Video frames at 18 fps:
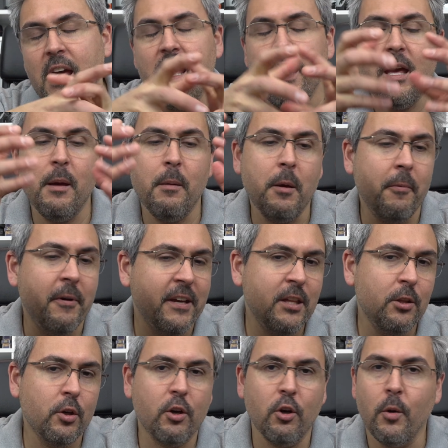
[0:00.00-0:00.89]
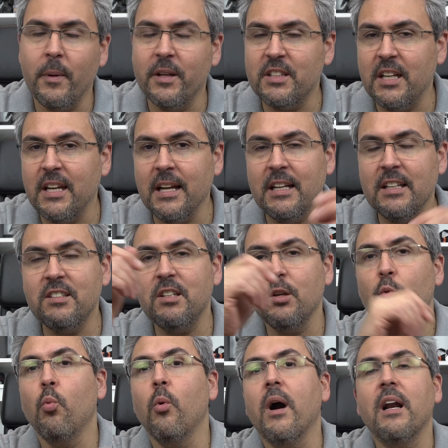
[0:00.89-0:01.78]
Eh, me imagino que los materiales
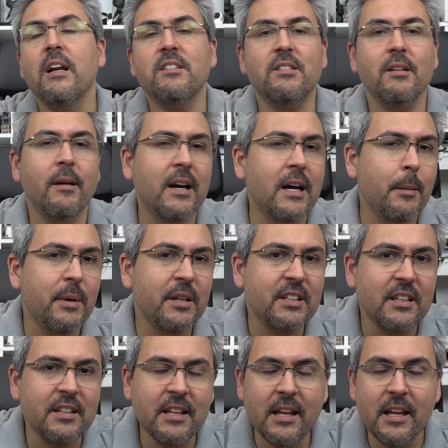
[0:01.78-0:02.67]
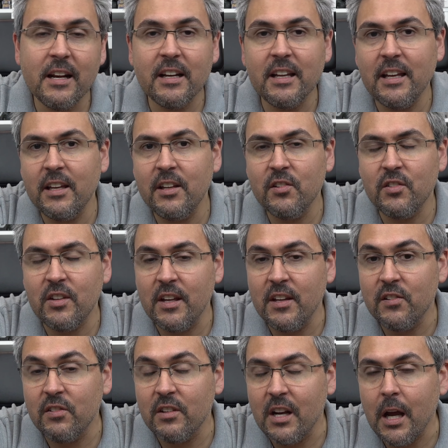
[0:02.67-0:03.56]
igual se van a mantener, que es,
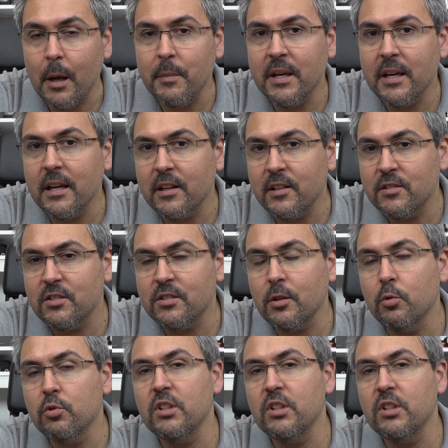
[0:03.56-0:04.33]
eh, cerámica que se está